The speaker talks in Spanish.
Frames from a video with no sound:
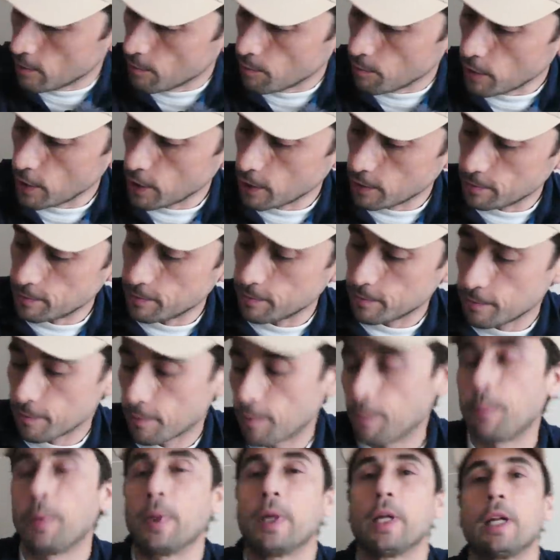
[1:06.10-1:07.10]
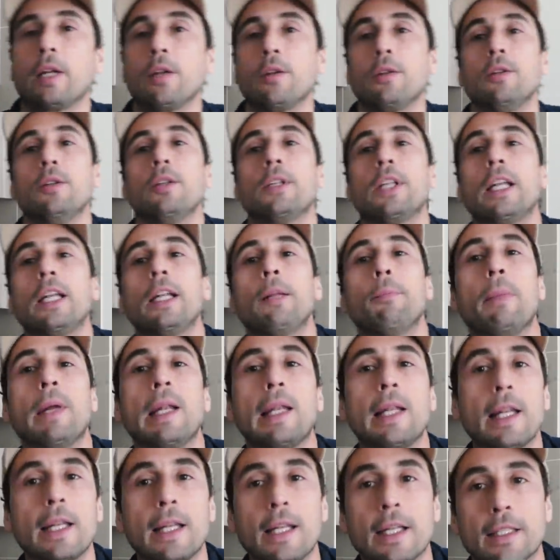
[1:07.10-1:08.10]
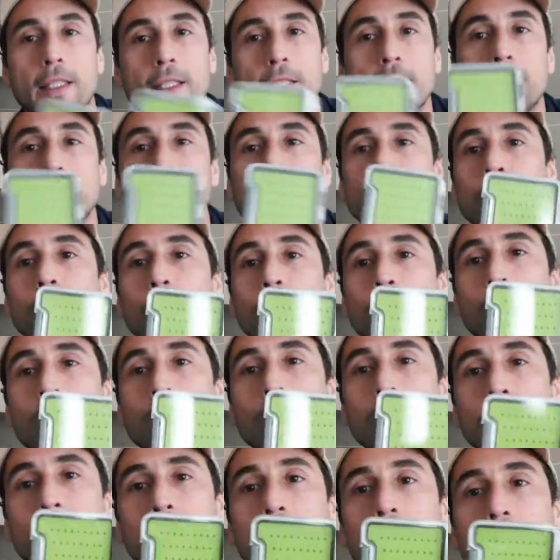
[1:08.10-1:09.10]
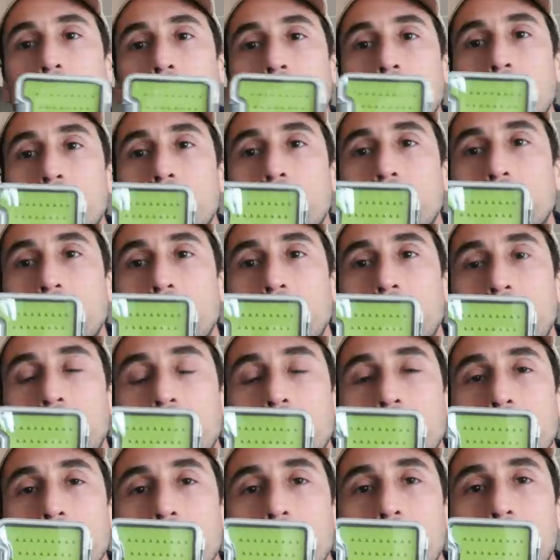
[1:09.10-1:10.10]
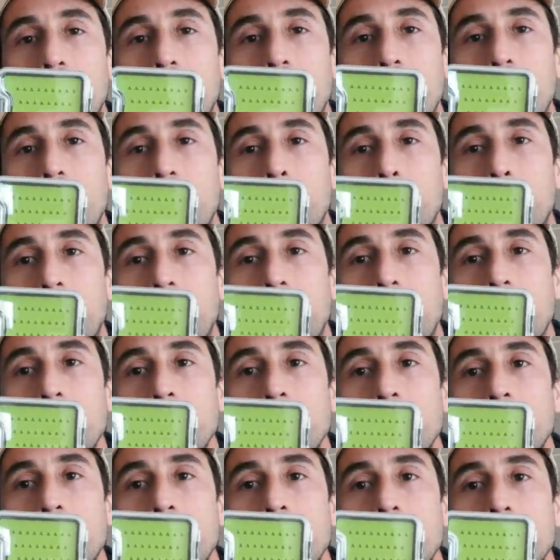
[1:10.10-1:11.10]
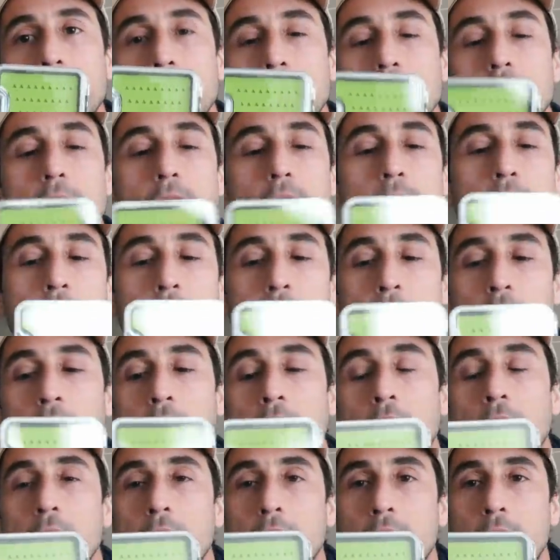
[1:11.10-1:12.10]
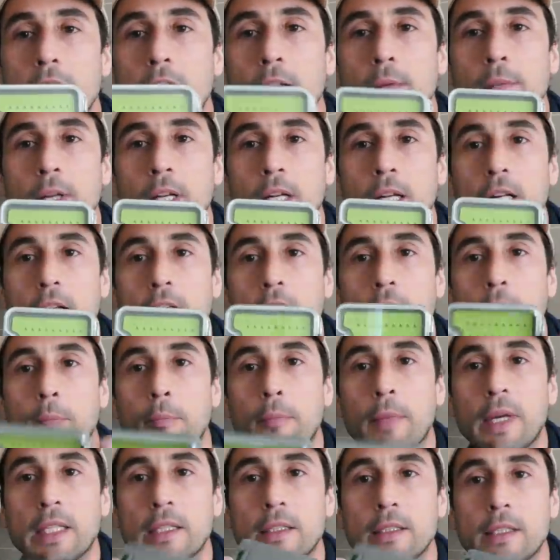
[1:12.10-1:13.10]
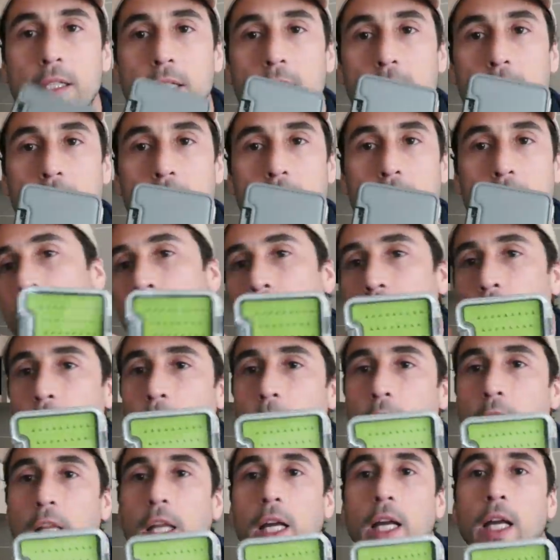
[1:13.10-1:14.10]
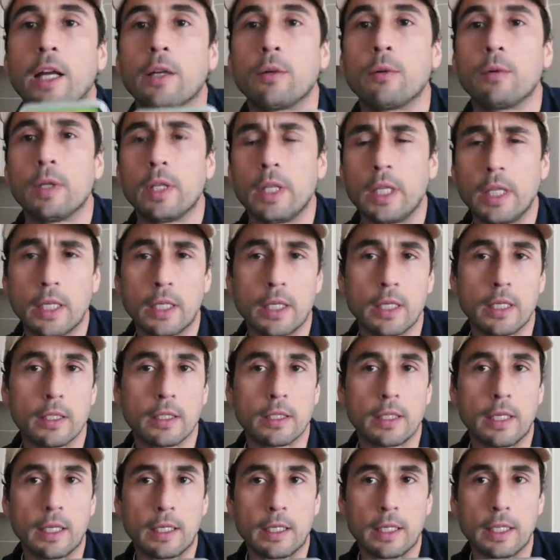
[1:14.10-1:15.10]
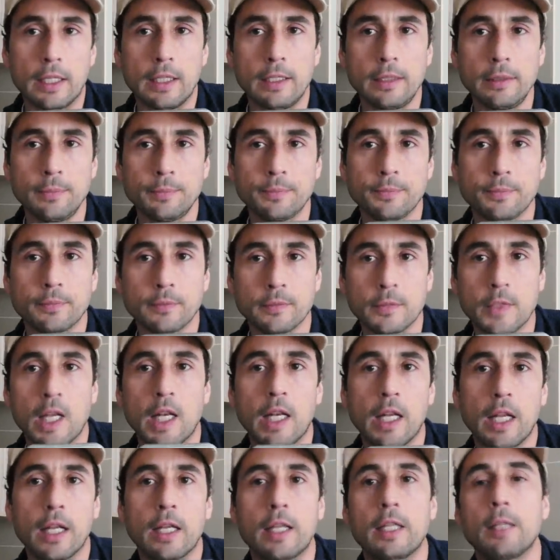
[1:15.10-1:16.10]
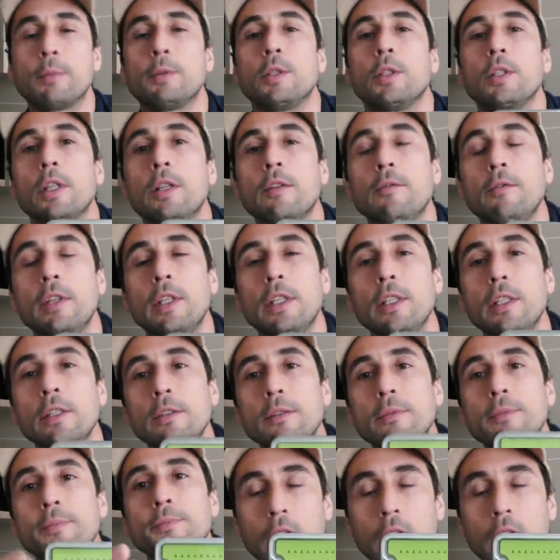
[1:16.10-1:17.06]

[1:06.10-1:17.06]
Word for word: Bueno, para no darles más la lata, lo que voy a sortear va a ser esta caja para ninfas es de la marca Max Catch. Voy a dejar un link acá en la descripción del video